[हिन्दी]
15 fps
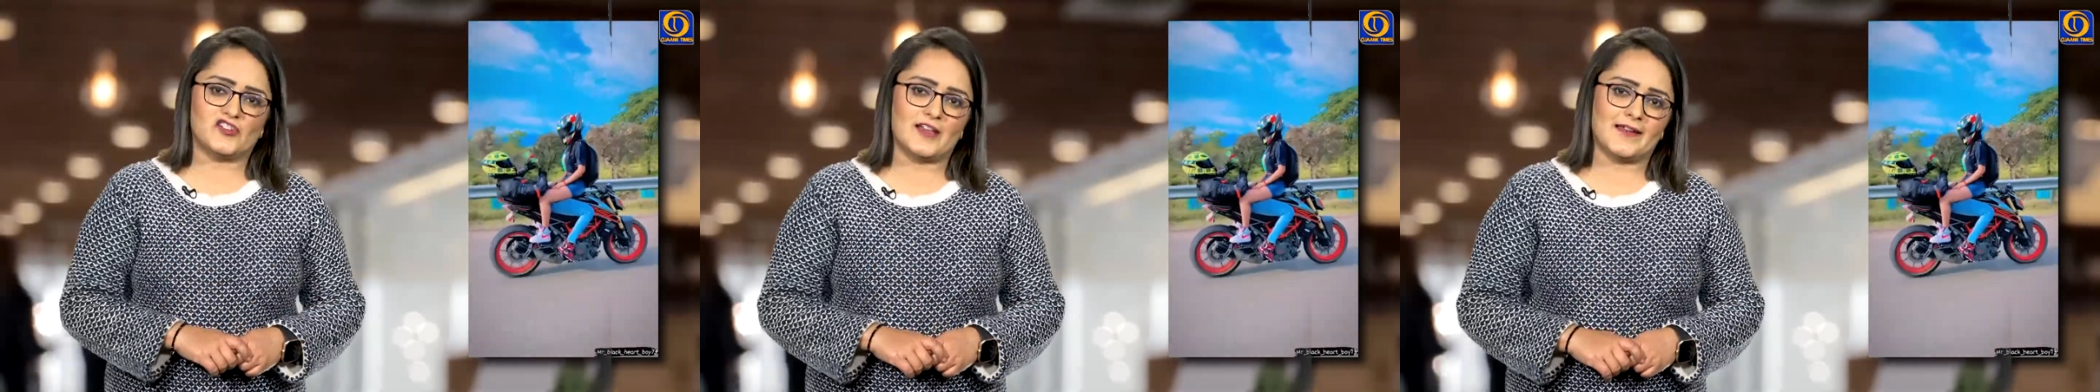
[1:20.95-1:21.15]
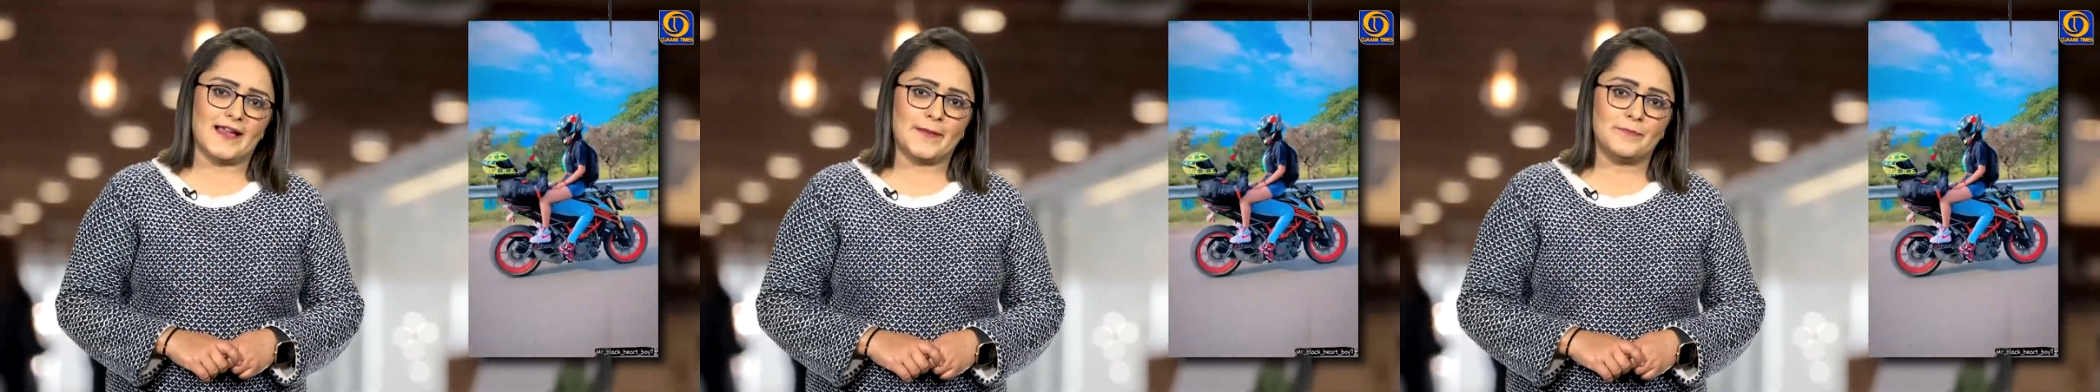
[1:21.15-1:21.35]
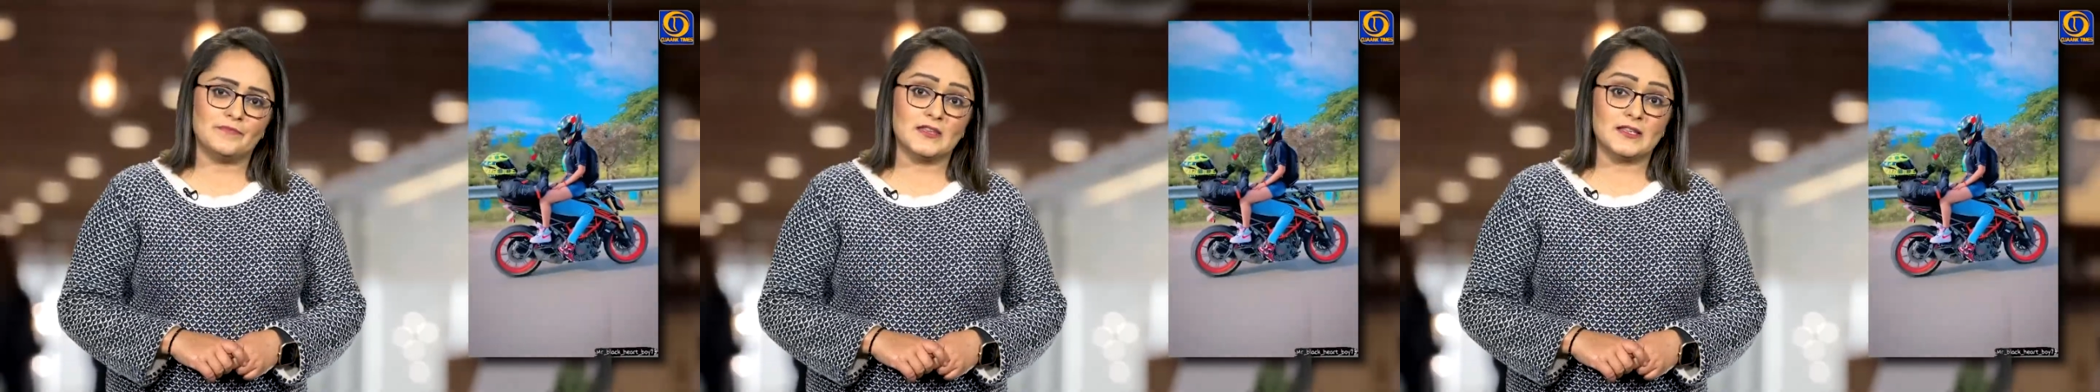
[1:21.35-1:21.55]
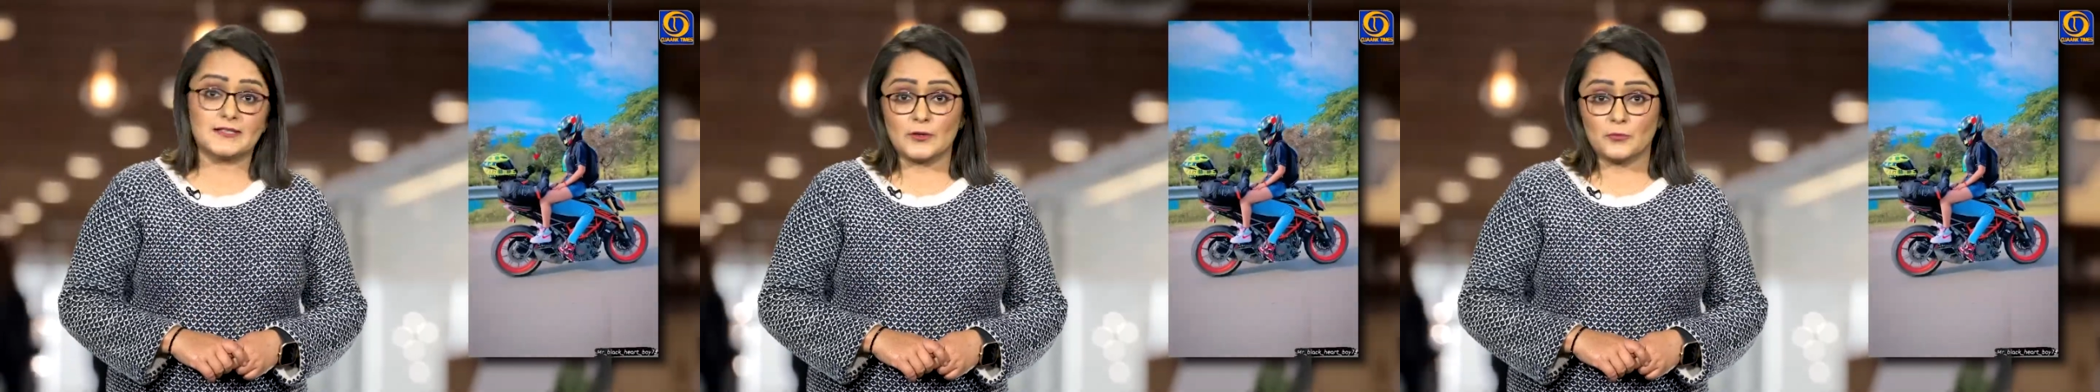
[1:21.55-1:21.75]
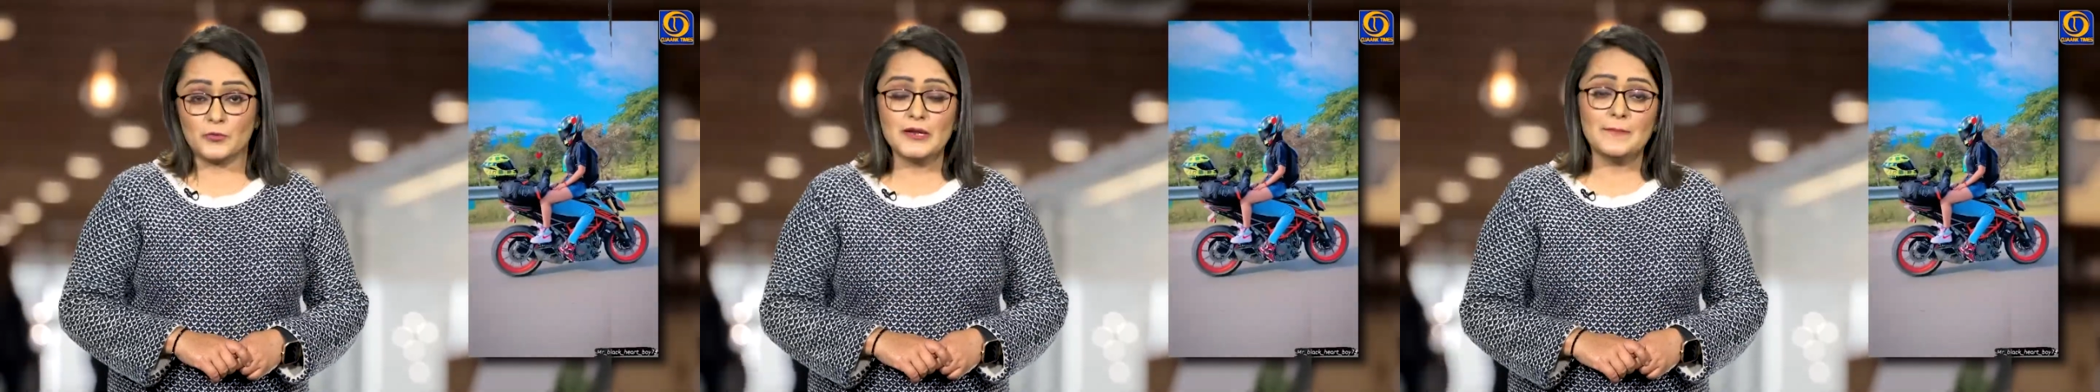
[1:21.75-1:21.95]
जा रहा है
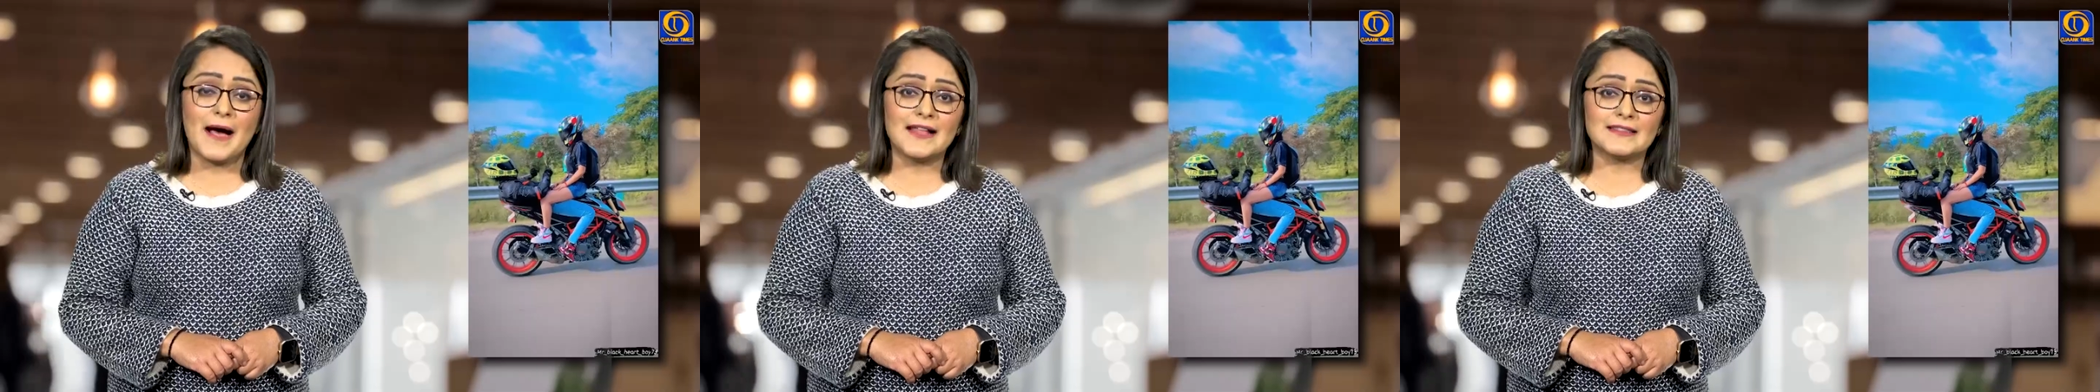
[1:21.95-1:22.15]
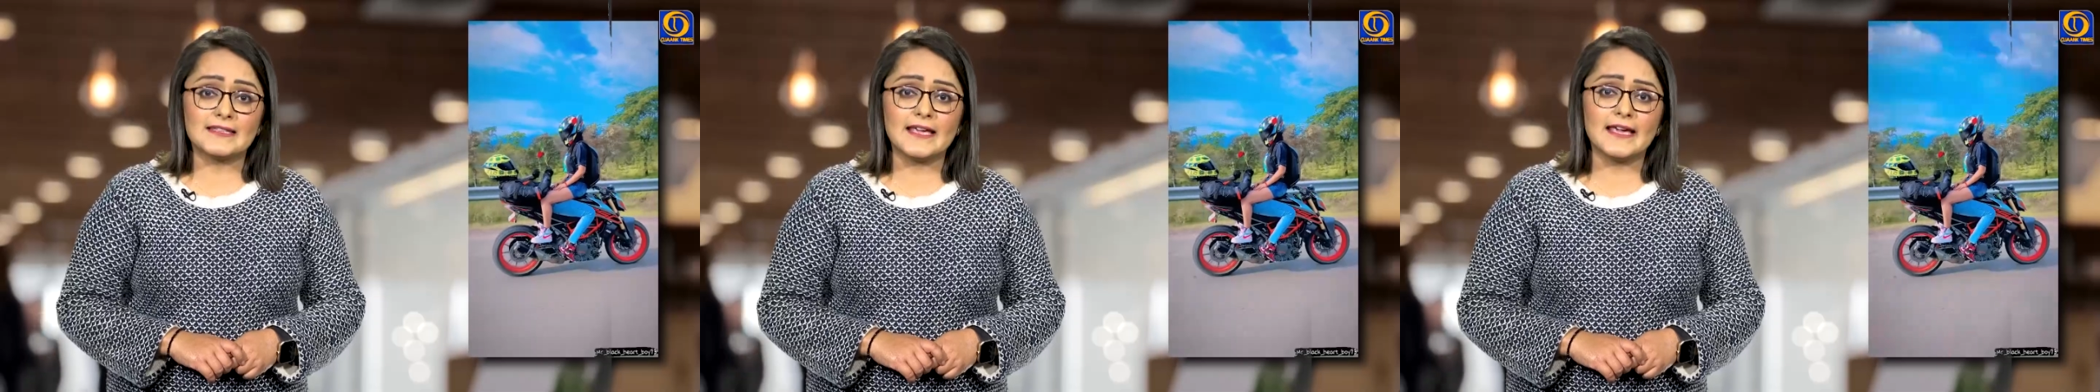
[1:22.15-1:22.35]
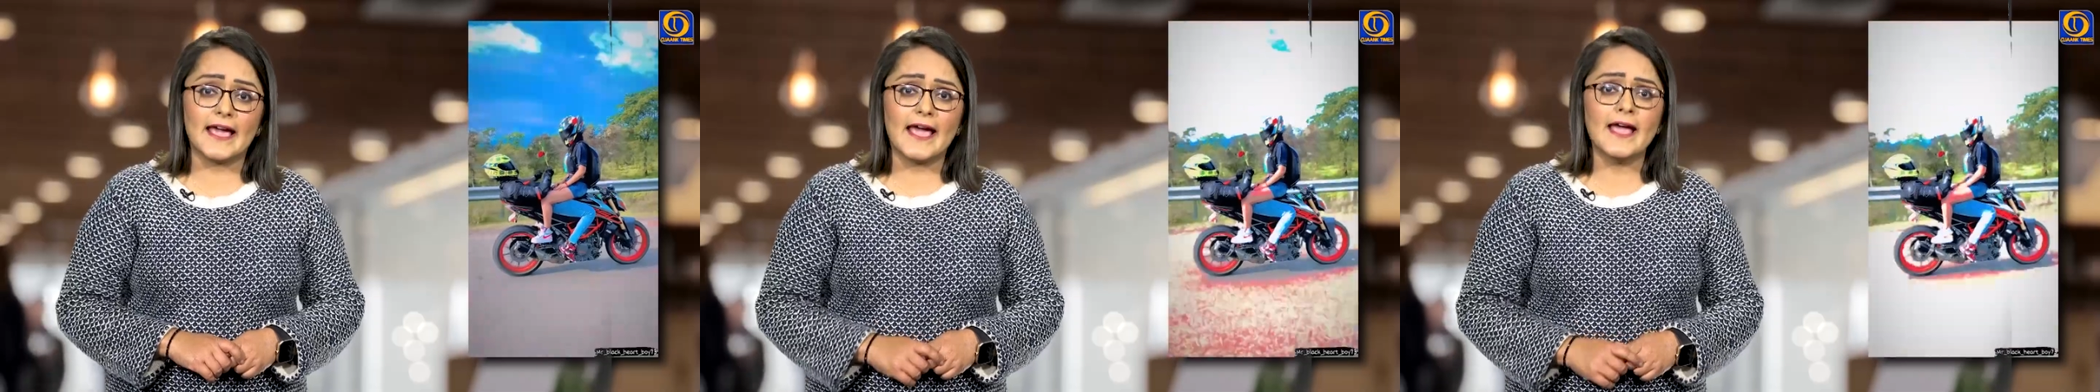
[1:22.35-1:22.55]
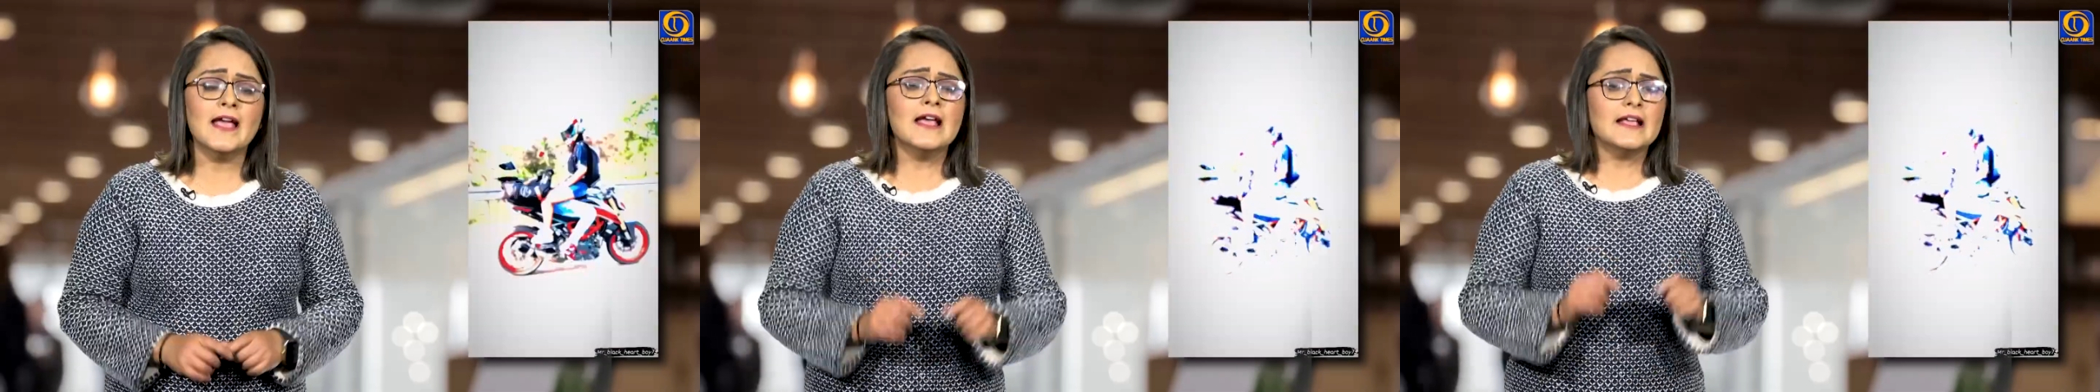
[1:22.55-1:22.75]
जरूरी बात यह है